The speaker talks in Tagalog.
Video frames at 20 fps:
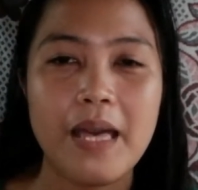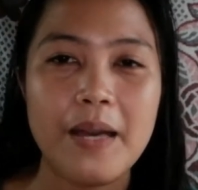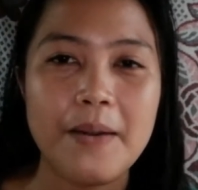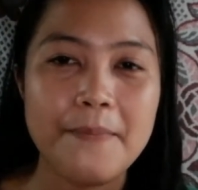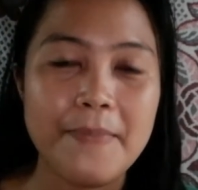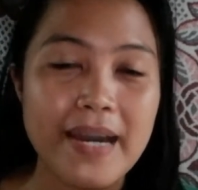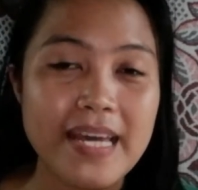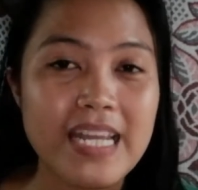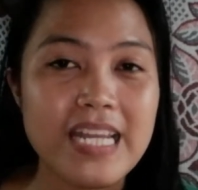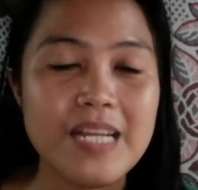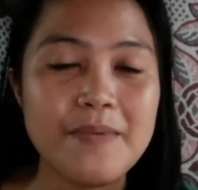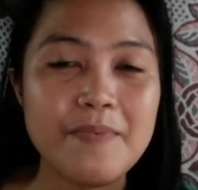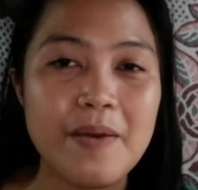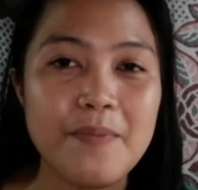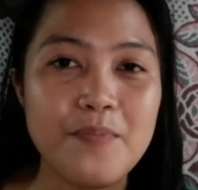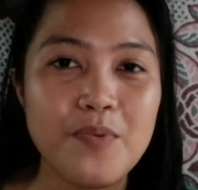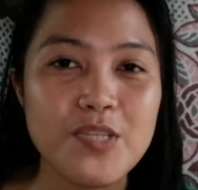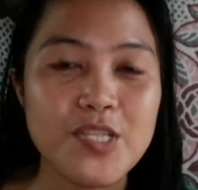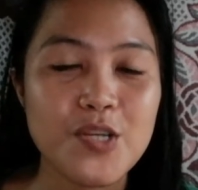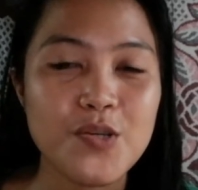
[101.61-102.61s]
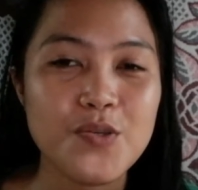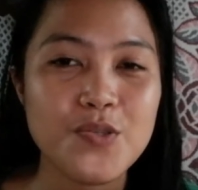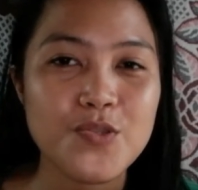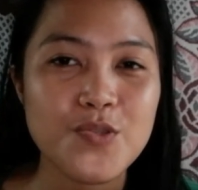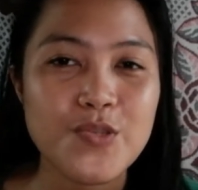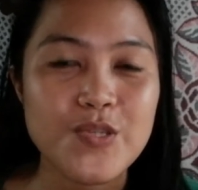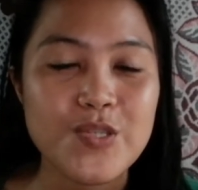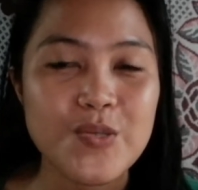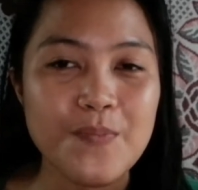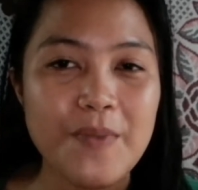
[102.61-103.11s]
Para naman po sa gustong
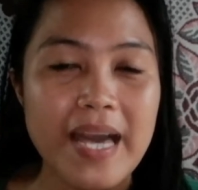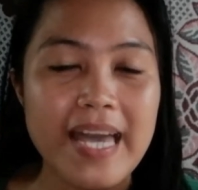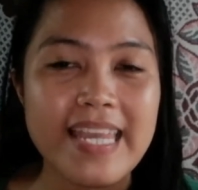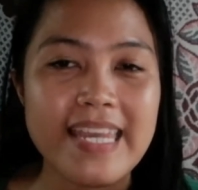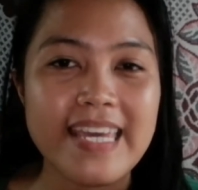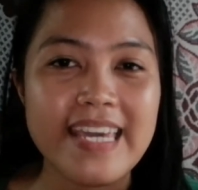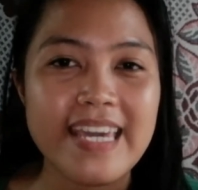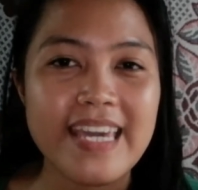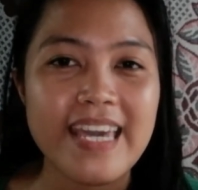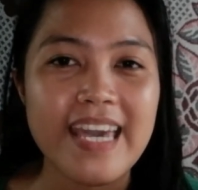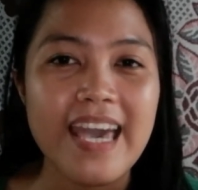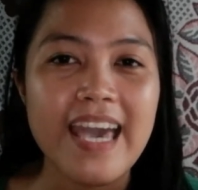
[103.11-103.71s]
sumali,